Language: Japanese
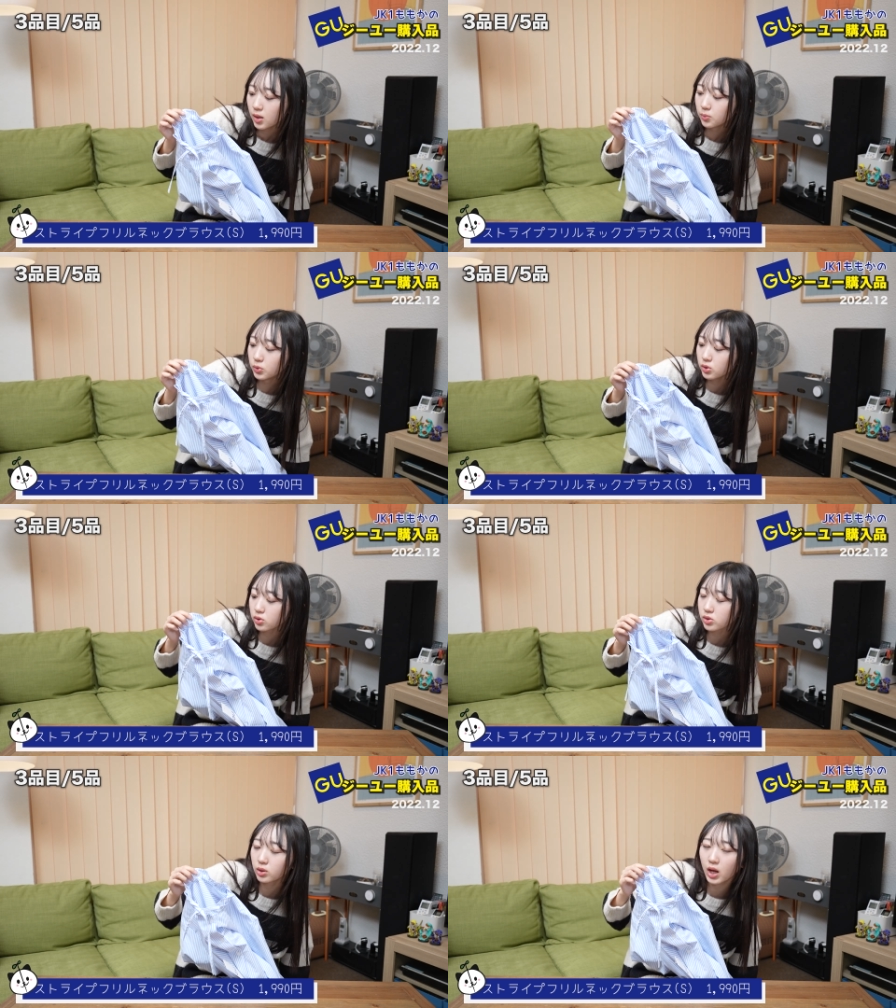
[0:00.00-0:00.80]
ブルー
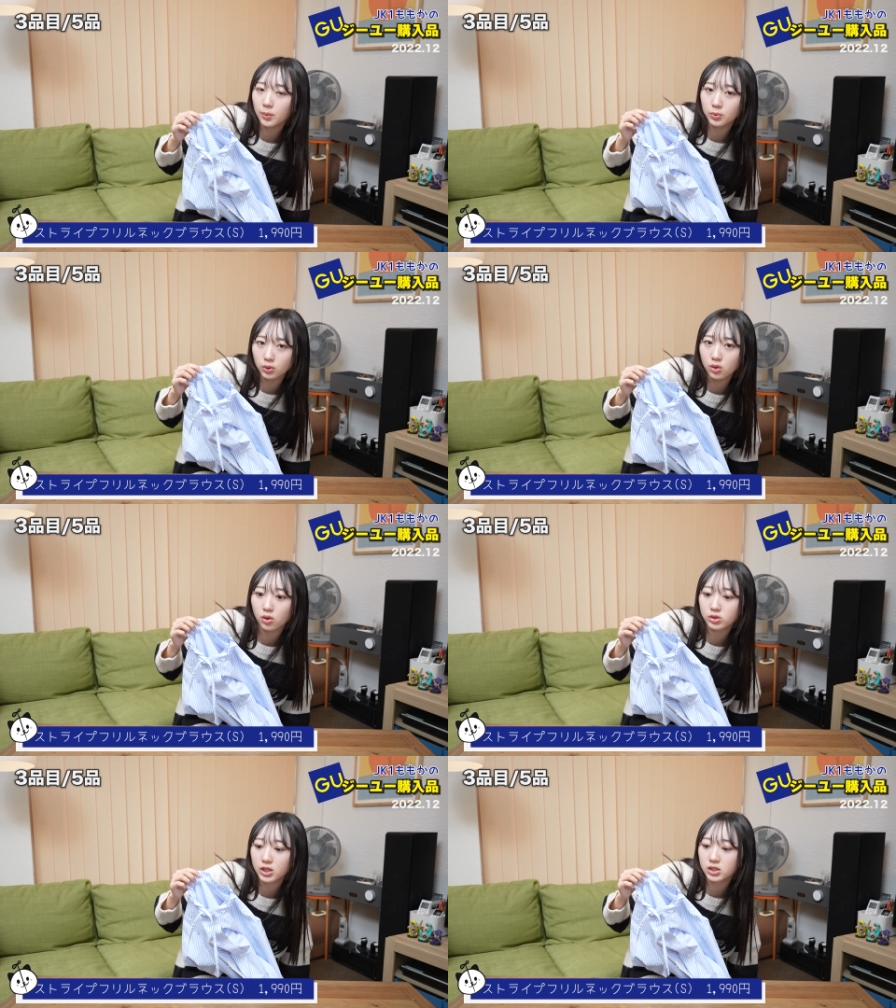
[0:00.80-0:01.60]
のストライプ
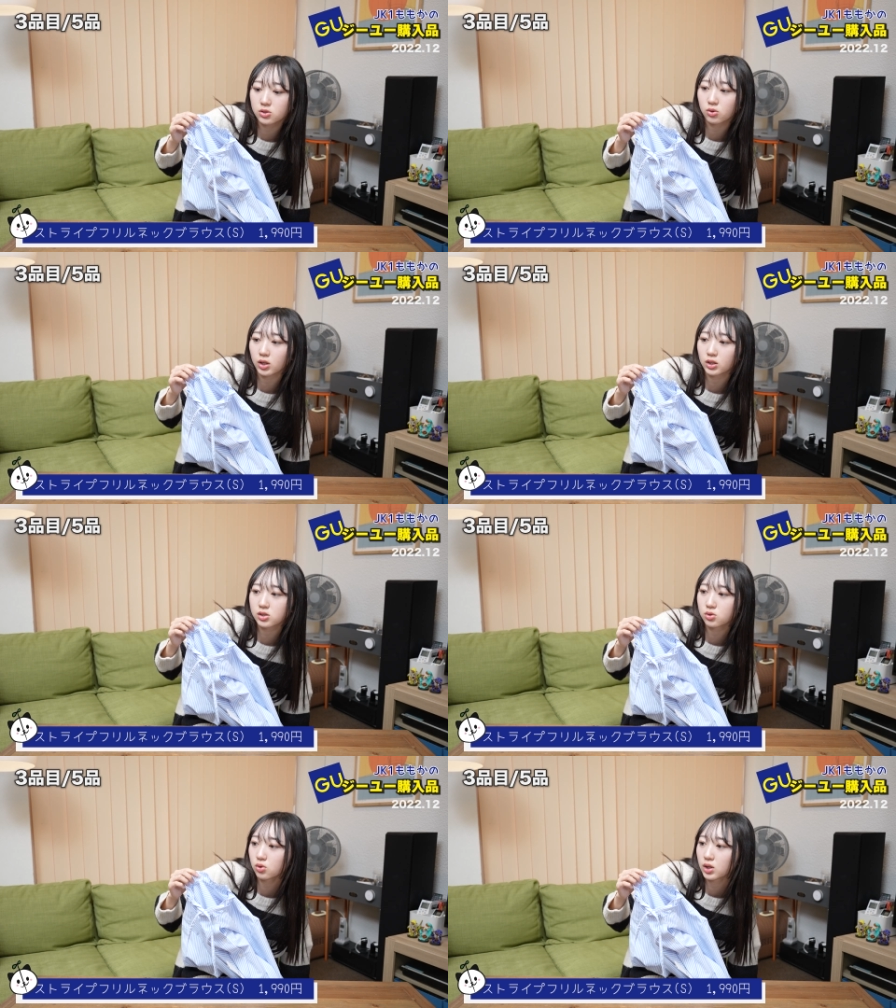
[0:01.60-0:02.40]
のシャツとかって
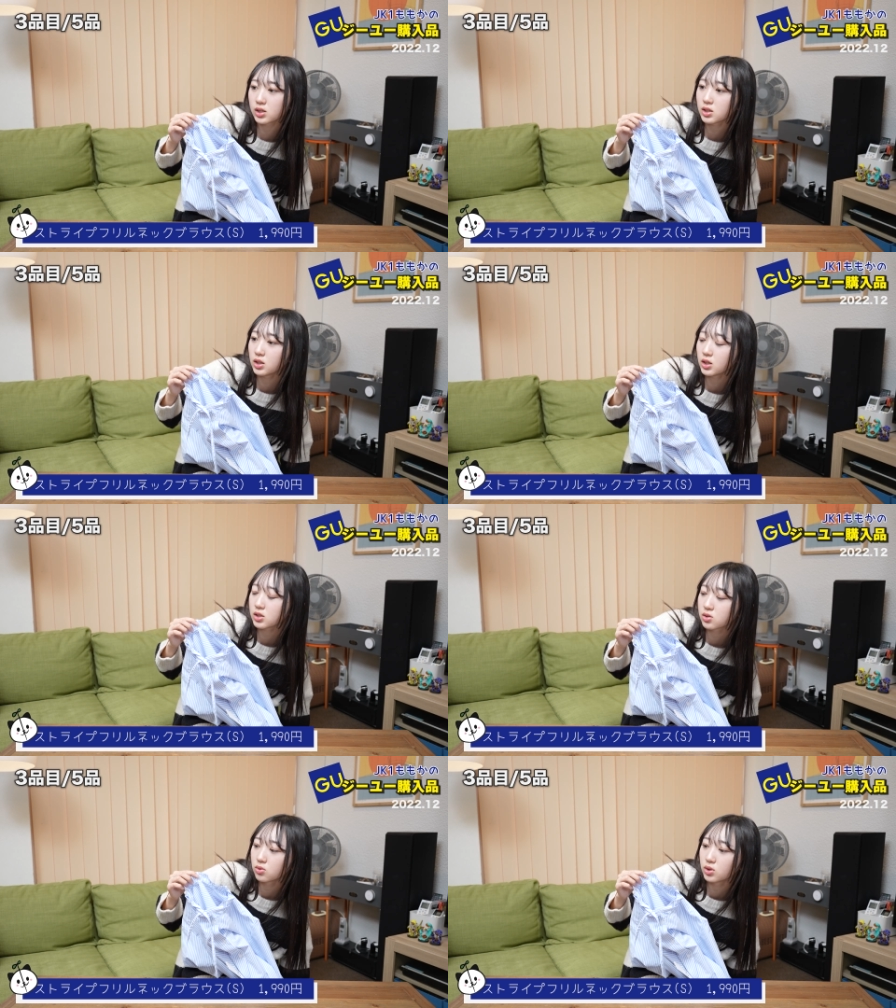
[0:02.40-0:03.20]
すごい重ね着
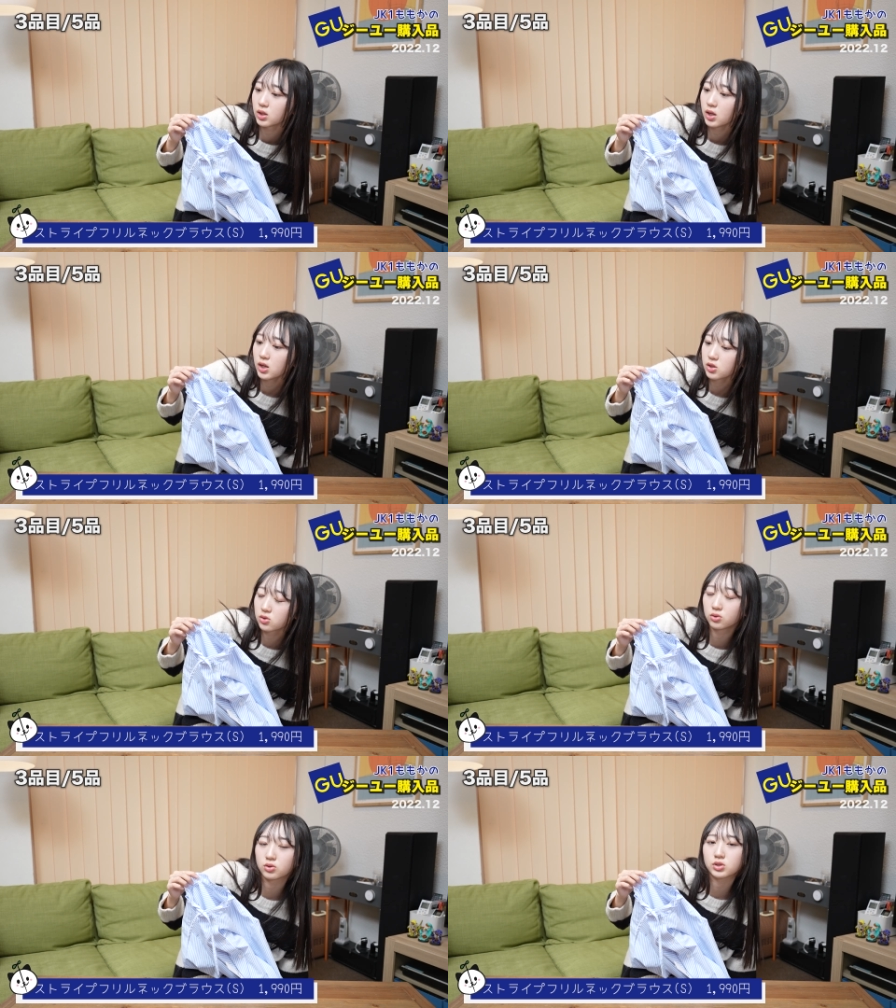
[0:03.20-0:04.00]
すごいするの